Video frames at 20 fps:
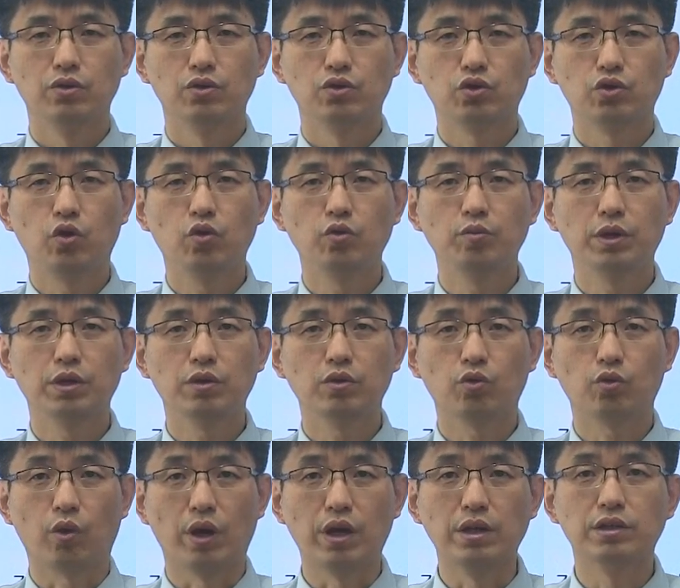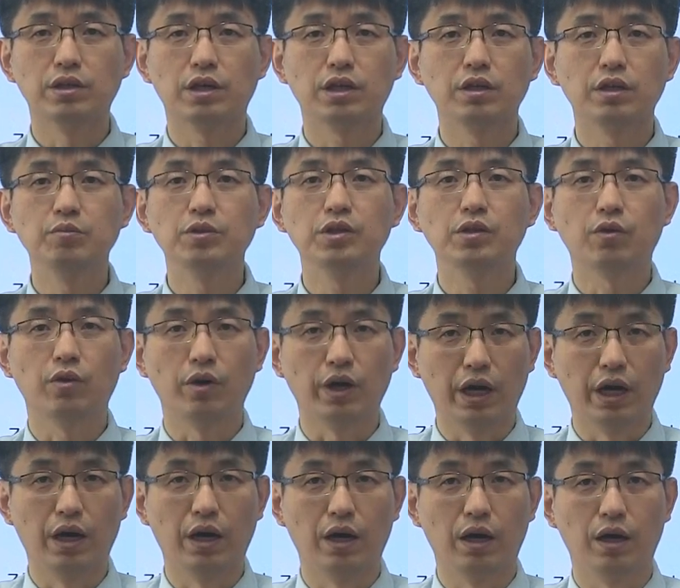처음에는 굉장히 힘들
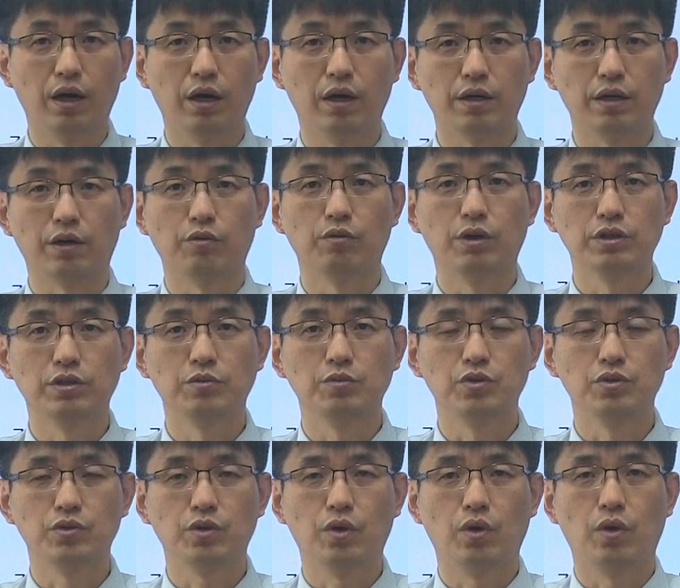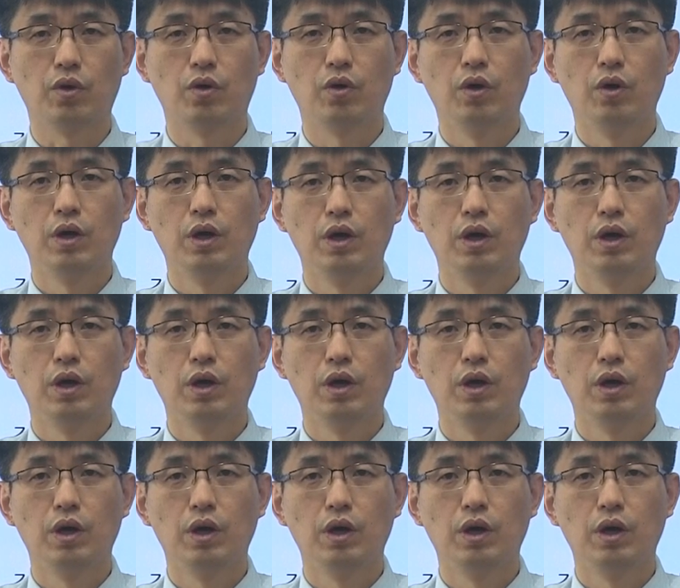거야 라고 하시면서